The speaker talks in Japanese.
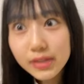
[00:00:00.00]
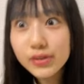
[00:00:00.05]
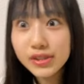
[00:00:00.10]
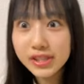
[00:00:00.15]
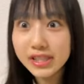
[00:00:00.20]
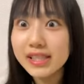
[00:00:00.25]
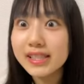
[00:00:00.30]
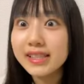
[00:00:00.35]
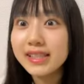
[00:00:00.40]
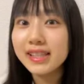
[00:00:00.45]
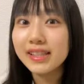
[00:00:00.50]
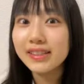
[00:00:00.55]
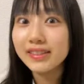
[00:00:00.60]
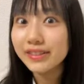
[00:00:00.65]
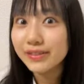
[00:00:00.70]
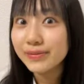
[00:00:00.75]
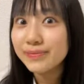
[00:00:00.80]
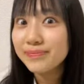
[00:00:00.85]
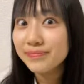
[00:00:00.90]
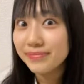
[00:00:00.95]
てほしいって
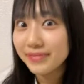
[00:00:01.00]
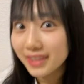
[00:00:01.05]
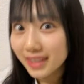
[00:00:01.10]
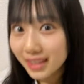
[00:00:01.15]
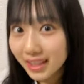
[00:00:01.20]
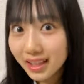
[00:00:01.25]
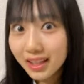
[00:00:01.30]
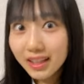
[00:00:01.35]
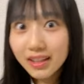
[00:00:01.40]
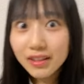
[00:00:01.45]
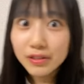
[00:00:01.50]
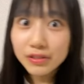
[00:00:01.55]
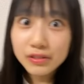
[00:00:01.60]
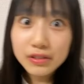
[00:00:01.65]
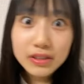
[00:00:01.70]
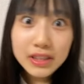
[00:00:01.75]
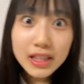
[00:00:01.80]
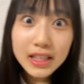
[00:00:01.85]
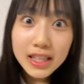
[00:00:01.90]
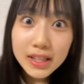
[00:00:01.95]
いうこ
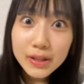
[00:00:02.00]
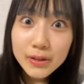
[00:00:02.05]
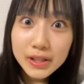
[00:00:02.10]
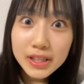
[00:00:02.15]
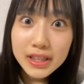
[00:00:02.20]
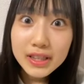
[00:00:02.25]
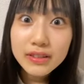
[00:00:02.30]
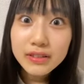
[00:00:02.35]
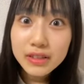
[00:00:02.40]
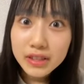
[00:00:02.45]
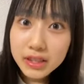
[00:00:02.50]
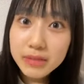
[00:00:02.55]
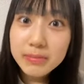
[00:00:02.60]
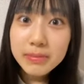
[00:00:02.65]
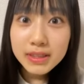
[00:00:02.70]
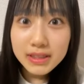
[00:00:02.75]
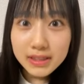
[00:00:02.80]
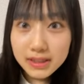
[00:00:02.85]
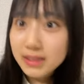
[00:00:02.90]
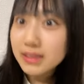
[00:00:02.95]
とだけを言っておき
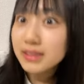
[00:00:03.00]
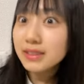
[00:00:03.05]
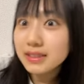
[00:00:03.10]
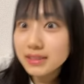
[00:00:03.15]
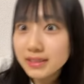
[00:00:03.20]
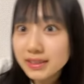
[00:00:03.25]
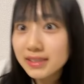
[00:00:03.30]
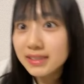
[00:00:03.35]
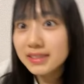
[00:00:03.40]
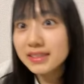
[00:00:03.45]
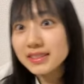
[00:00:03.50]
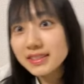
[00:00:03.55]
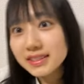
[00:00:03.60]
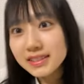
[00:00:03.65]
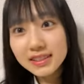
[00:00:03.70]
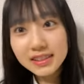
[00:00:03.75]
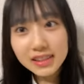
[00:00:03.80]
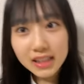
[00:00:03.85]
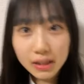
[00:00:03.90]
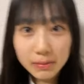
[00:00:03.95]
ます
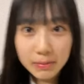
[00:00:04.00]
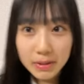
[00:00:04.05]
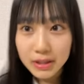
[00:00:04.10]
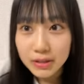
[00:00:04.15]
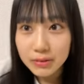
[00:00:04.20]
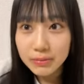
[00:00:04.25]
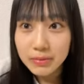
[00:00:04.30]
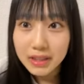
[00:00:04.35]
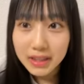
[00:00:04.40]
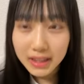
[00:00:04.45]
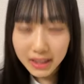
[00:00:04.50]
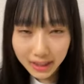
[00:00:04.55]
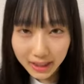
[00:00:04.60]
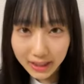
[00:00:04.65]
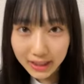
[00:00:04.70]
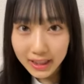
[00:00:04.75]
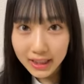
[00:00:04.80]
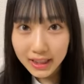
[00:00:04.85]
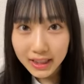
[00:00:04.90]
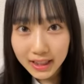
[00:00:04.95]
画面の真ん
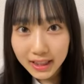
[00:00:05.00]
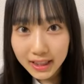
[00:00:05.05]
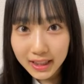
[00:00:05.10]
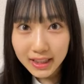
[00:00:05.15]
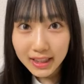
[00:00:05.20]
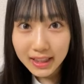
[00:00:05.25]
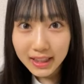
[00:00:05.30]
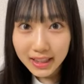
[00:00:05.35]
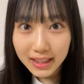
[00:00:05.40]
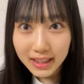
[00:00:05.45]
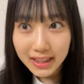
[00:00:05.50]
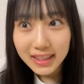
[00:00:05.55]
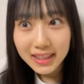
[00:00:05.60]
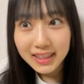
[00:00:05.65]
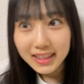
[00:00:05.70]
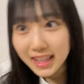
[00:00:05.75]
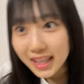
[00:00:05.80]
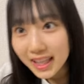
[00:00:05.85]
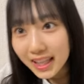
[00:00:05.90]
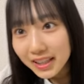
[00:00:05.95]
中に
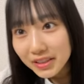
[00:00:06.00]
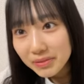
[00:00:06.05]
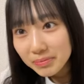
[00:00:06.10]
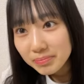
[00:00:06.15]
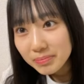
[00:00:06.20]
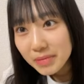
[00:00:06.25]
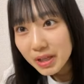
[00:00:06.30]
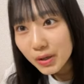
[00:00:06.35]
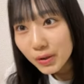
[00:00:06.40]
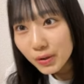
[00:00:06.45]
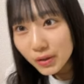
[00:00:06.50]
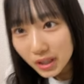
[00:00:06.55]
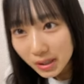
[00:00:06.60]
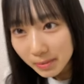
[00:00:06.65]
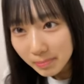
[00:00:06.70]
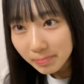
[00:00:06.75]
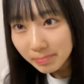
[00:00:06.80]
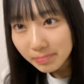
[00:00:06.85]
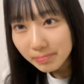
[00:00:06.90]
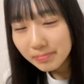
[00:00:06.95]
来て目を
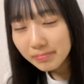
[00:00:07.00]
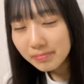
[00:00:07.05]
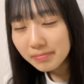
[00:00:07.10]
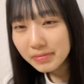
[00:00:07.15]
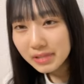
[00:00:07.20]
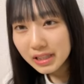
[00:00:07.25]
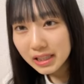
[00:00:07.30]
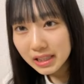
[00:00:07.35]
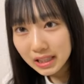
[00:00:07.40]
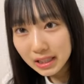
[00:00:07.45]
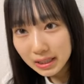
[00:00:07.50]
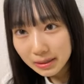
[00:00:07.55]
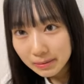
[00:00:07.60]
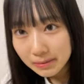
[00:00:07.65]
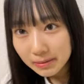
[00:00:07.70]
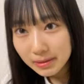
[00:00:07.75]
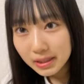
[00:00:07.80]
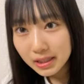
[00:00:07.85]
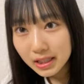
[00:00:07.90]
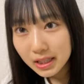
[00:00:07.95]
かっ
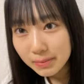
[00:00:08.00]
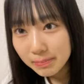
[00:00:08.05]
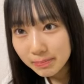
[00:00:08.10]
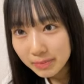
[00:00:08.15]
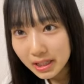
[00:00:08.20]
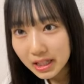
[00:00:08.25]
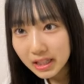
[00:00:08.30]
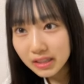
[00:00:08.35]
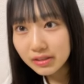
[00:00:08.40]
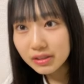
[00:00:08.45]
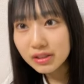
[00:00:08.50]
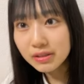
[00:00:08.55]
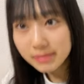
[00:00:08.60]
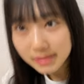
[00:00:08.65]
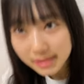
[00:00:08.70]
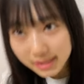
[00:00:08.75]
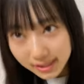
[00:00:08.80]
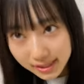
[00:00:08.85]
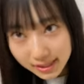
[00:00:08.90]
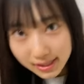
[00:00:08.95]
かっぴらいとき
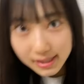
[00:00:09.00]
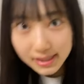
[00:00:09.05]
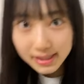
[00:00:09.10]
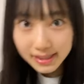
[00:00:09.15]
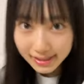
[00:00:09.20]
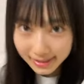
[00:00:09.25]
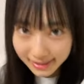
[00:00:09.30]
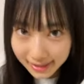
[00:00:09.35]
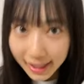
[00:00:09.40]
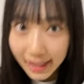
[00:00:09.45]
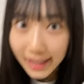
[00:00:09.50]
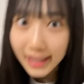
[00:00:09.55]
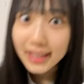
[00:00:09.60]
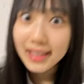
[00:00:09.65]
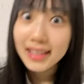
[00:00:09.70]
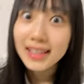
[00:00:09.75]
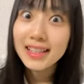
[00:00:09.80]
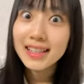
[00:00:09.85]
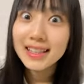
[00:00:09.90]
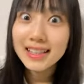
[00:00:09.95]
ますはい
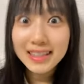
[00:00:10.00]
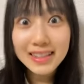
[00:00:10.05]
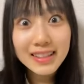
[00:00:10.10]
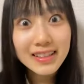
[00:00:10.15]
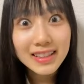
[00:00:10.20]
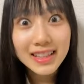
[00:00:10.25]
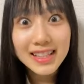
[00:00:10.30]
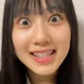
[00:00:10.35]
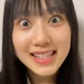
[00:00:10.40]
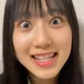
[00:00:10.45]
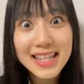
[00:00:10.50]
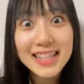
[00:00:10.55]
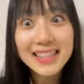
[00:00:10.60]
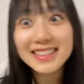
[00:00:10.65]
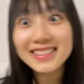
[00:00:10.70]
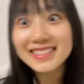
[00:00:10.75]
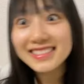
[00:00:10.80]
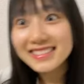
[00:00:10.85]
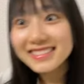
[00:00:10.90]
来てください